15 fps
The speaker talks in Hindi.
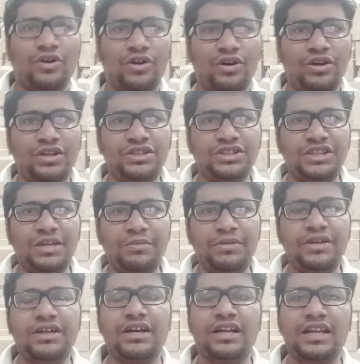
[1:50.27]
और जितने
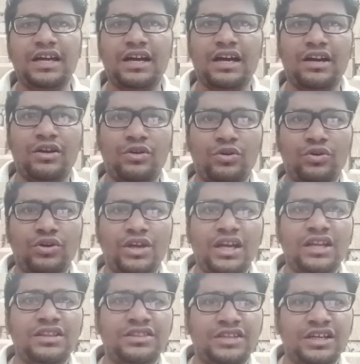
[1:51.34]
भी कलाकार लोग
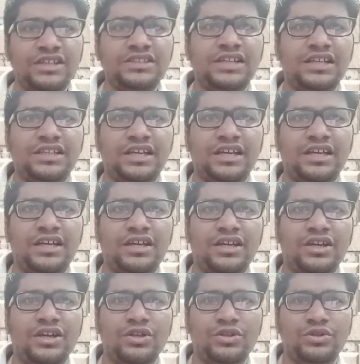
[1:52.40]
हैं थक जाते हैं
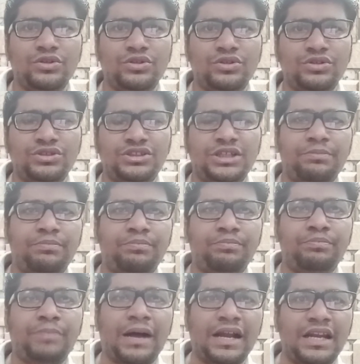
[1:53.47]
तो जब
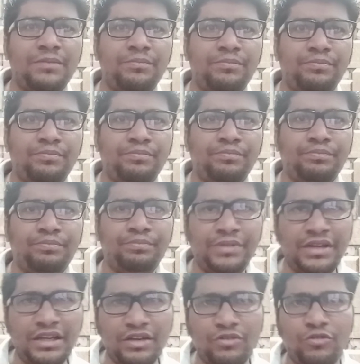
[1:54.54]
पानी
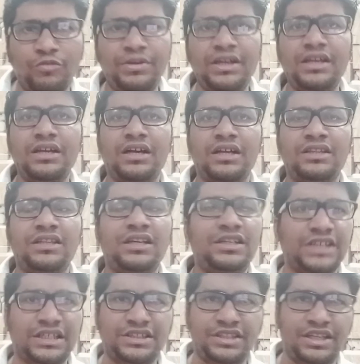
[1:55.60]
पीने को भी अंदर
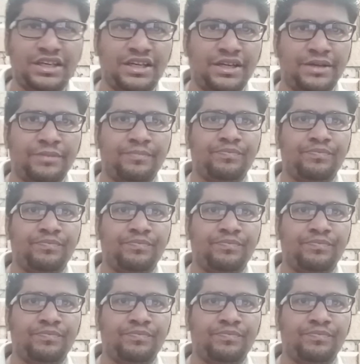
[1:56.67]
जाते हैं